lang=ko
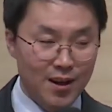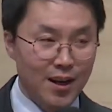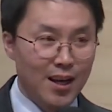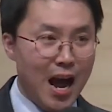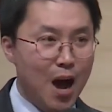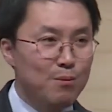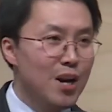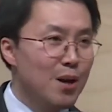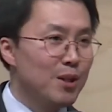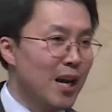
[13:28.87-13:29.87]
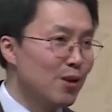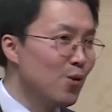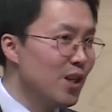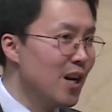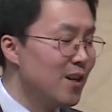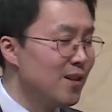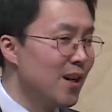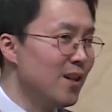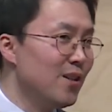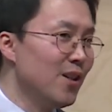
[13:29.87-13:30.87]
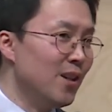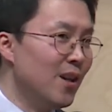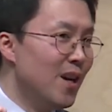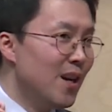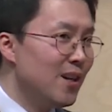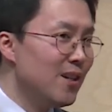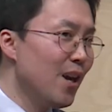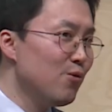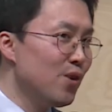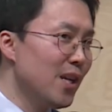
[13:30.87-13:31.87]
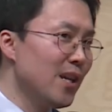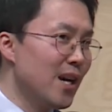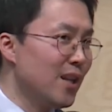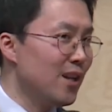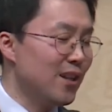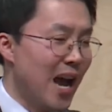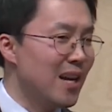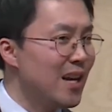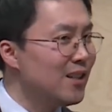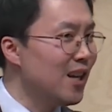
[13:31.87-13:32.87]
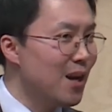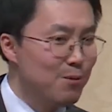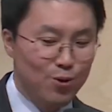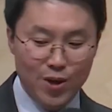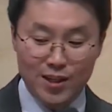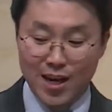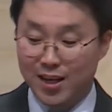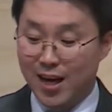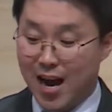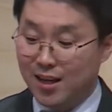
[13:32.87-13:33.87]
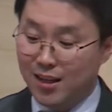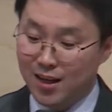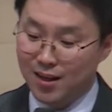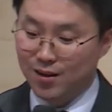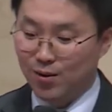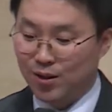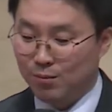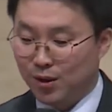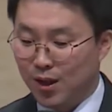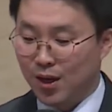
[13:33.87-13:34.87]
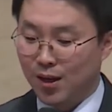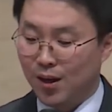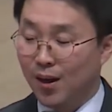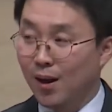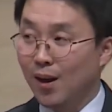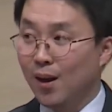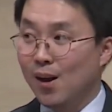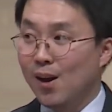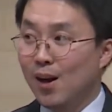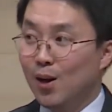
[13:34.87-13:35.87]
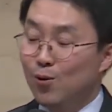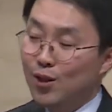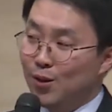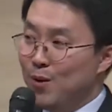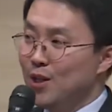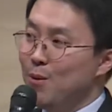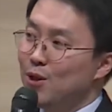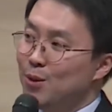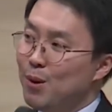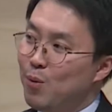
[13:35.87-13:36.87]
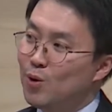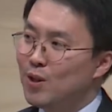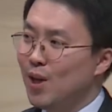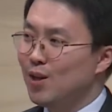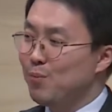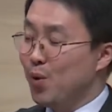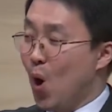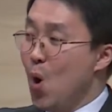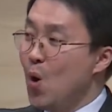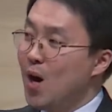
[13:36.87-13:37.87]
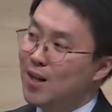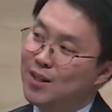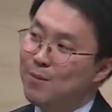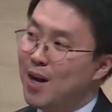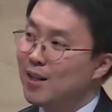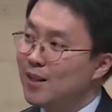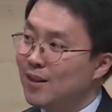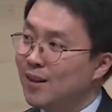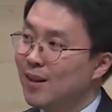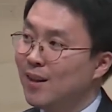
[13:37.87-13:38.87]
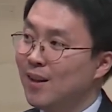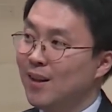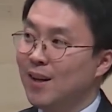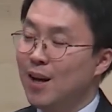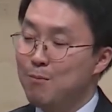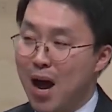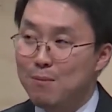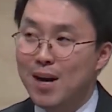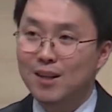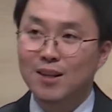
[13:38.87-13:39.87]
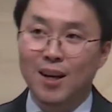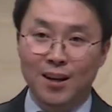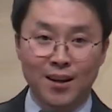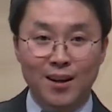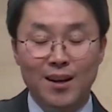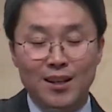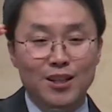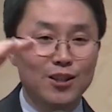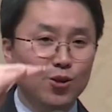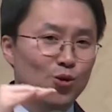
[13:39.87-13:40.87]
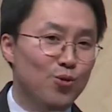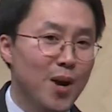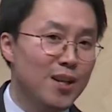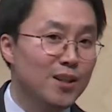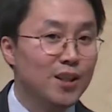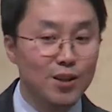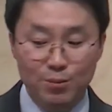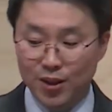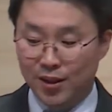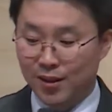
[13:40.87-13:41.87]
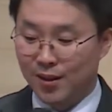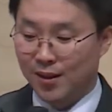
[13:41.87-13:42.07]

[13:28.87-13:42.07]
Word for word: 이 아브라함의 자손이라는 자리는 그의 후계자가 되는 단 한 사람을 위한 자리가 아니다라는 것입니다. 우리 특별 새벽 집의 포스터에 그 별과 같이 많은 밤하늘에 그 수많은 이름들,